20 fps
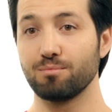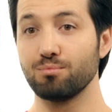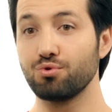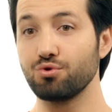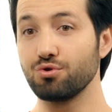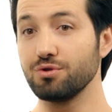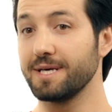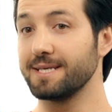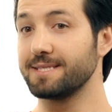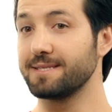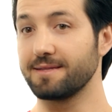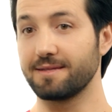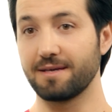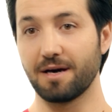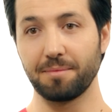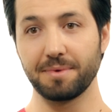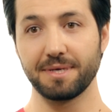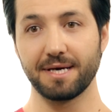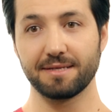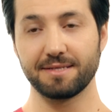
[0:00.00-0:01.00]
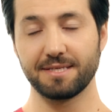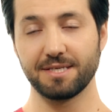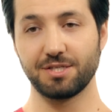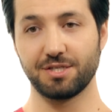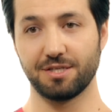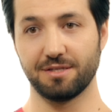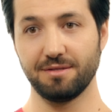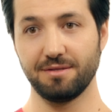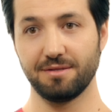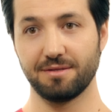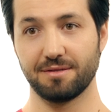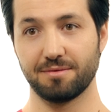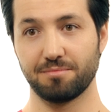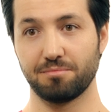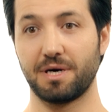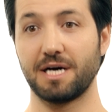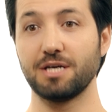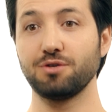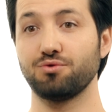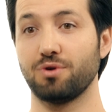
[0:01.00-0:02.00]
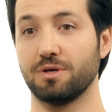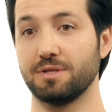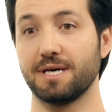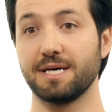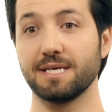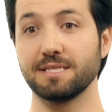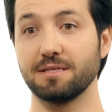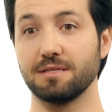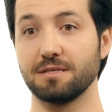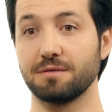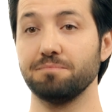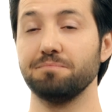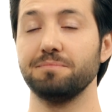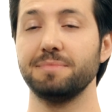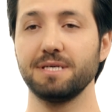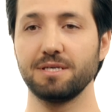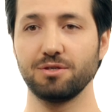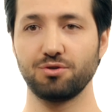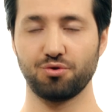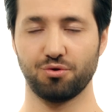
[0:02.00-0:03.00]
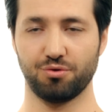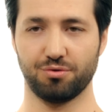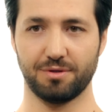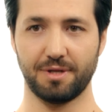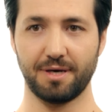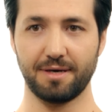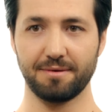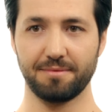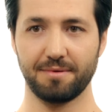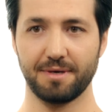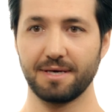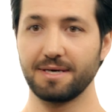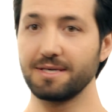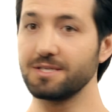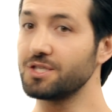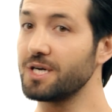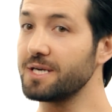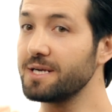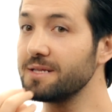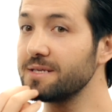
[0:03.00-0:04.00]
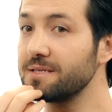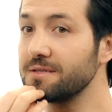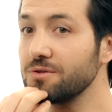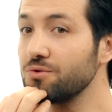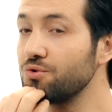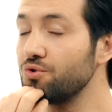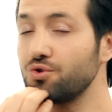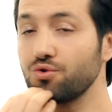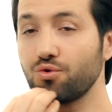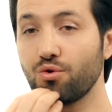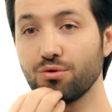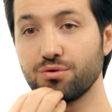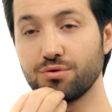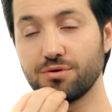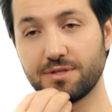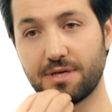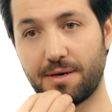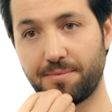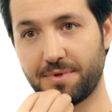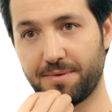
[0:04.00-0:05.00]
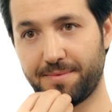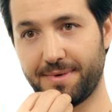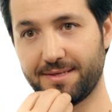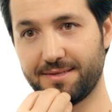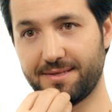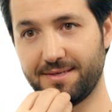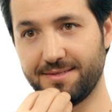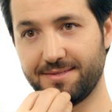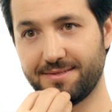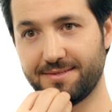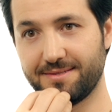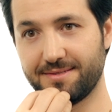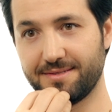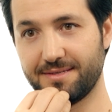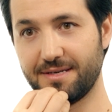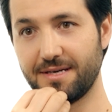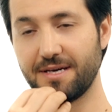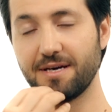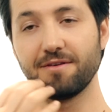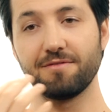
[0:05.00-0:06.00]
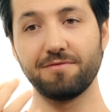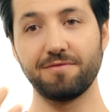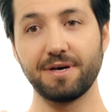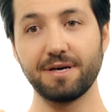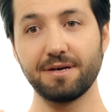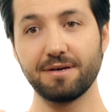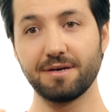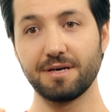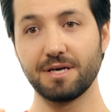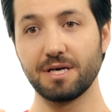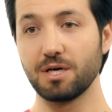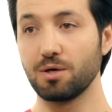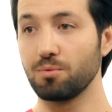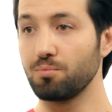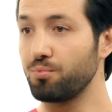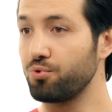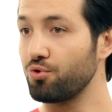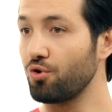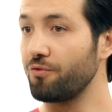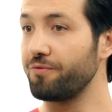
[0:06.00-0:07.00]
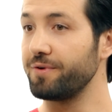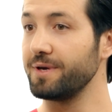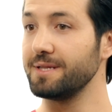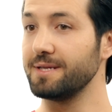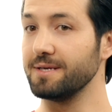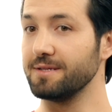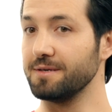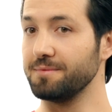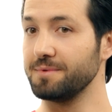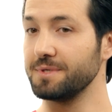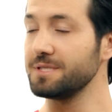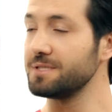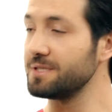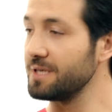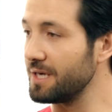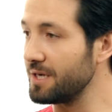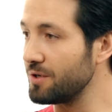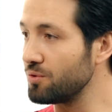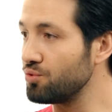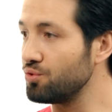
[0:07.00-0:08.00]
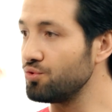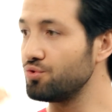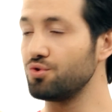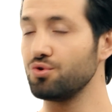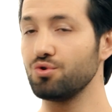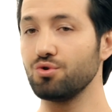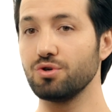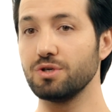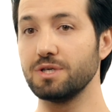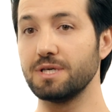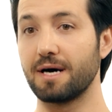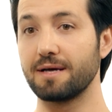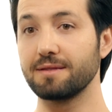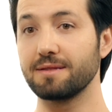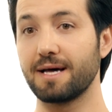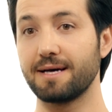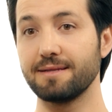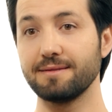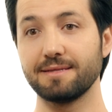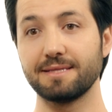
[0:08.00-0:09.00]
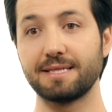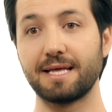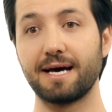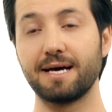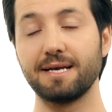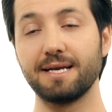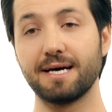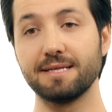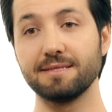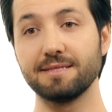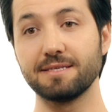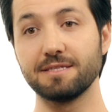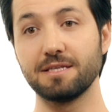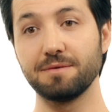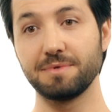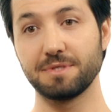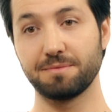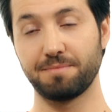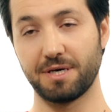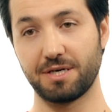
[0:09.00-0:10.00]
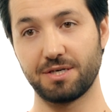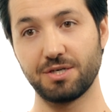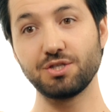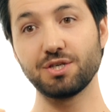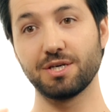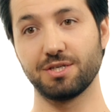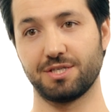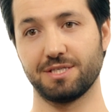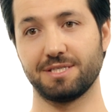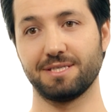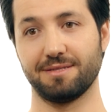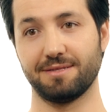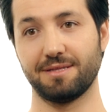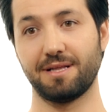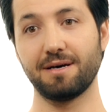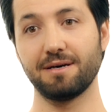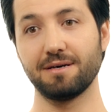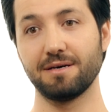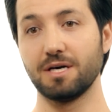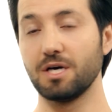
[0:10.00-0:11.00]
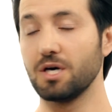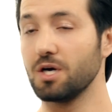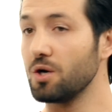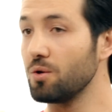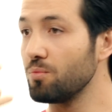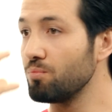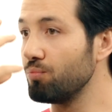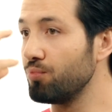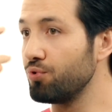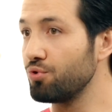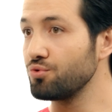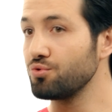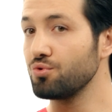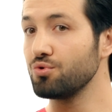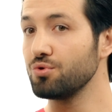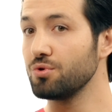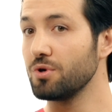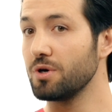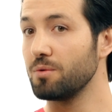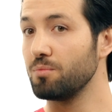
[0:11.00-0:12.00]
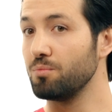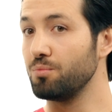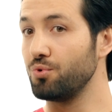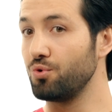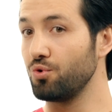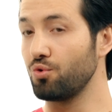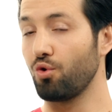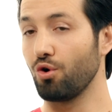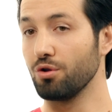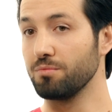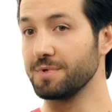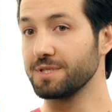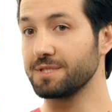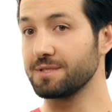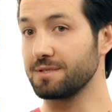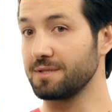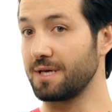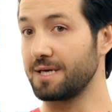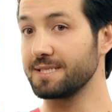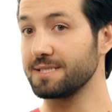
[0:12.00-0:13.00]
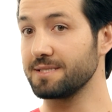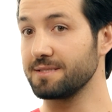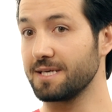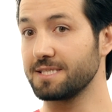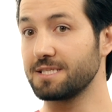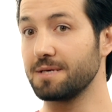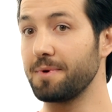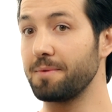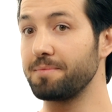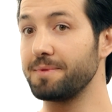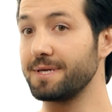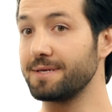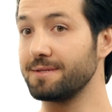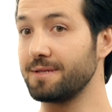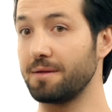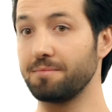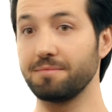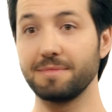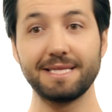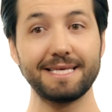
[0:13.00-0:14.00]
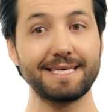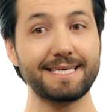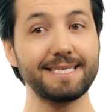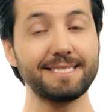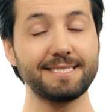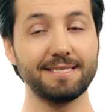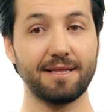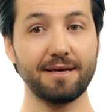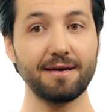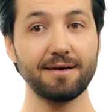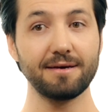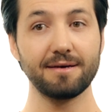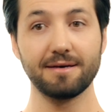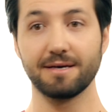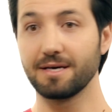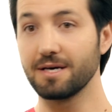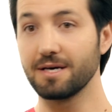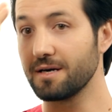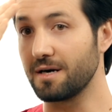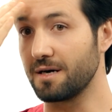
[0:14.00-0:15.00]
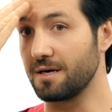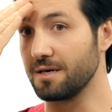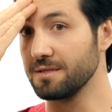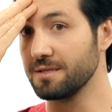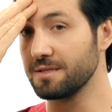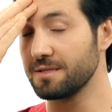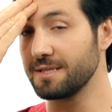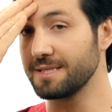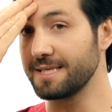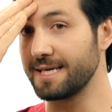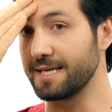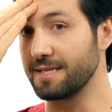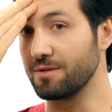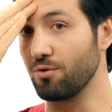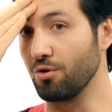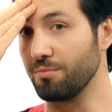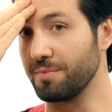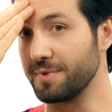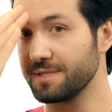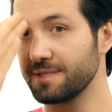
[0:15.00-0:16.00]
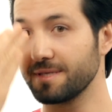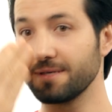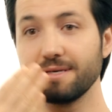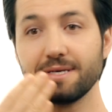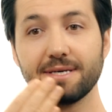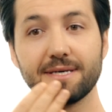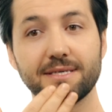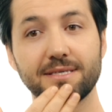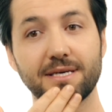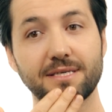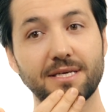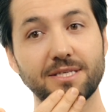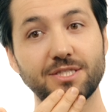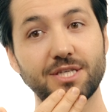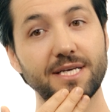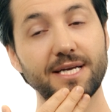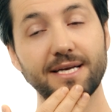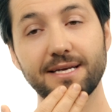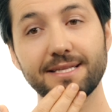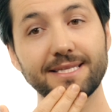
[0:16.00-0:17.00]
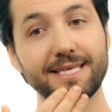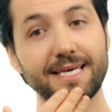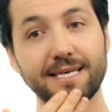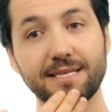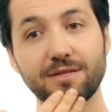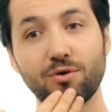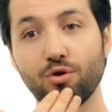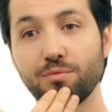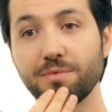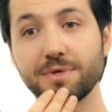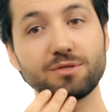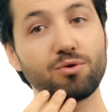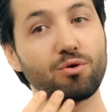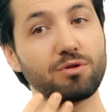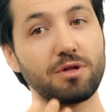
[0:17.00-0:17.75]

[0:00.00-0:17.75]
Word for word: Burun estetiği ameliyatı için başvuran hastaların birçoğunda çenelerinin küçük olduğunu saptamaktayız. Ve profil dediğimiz yüzü yandan değerlendirdiğimiz bakış açısında burnun büyük olmasının aslında sebeplerinden ikisi de alının geride olması ya da çenenin geride olması